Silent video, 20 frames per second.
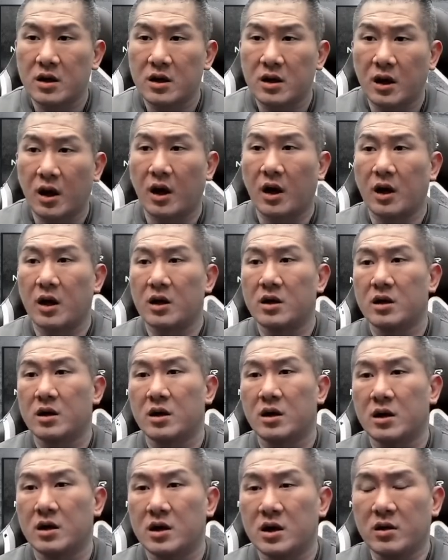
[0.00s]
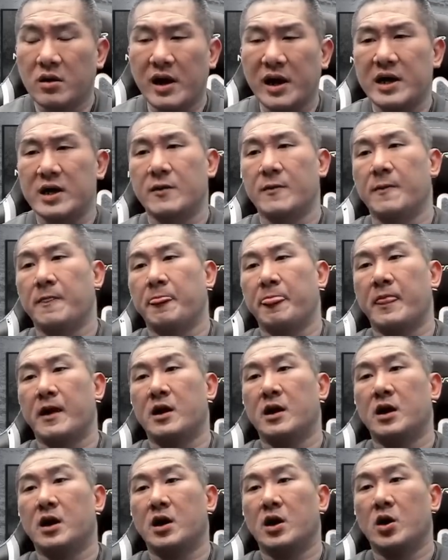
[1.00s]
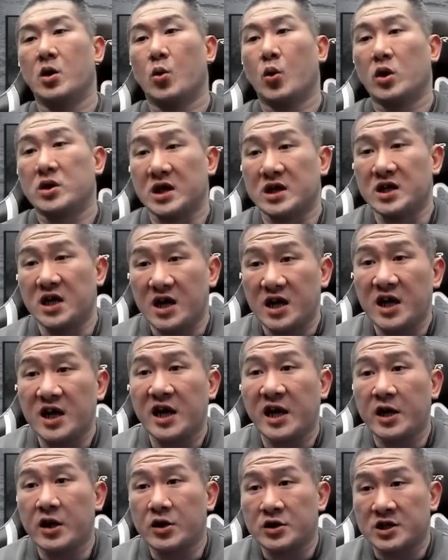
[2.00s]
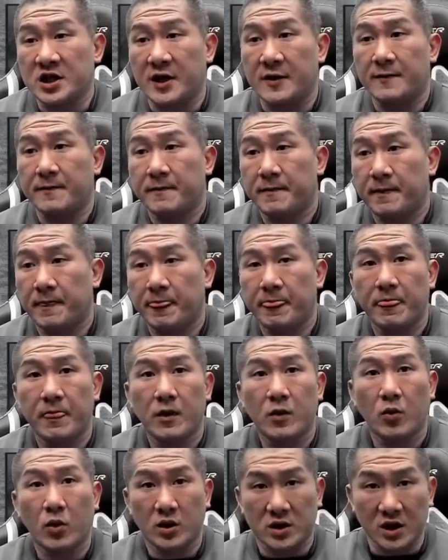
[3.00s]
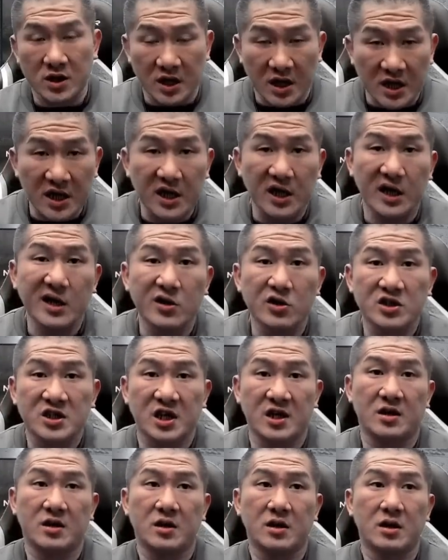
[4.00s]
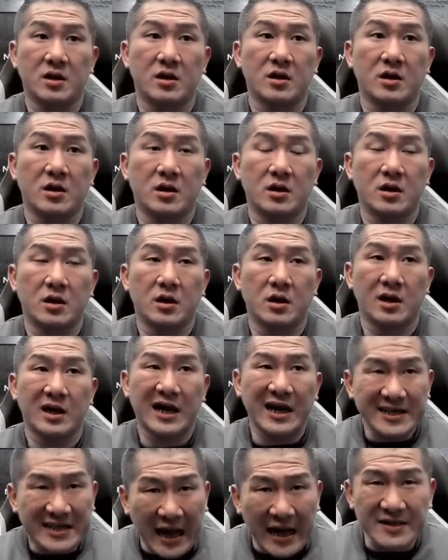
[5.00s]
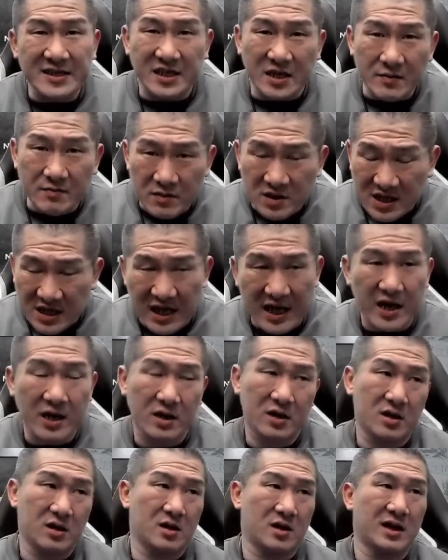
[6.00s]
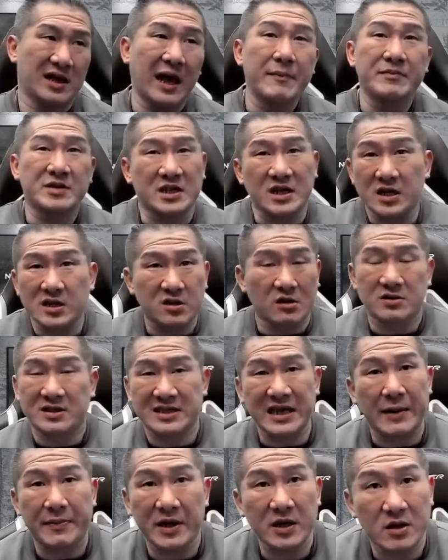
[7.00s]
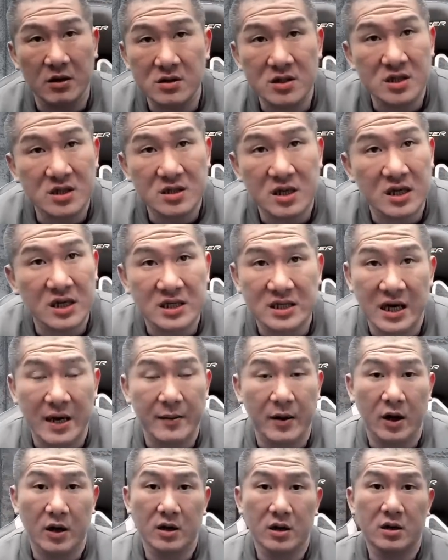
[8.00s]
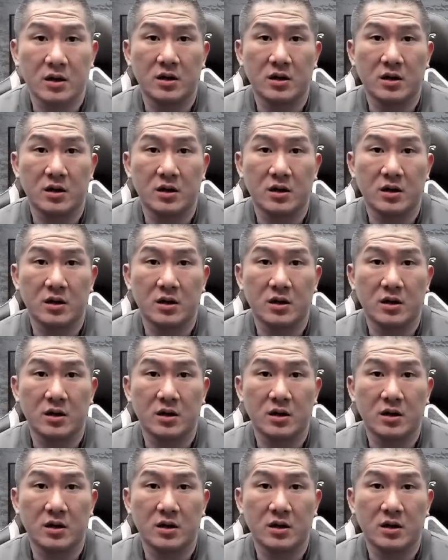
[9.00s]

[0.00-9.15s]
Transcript: 哦，因为我的能力也有限，我的能力也有限。咱探钱唔是咧，咱唔是咧做诈骗公司的，你知道不？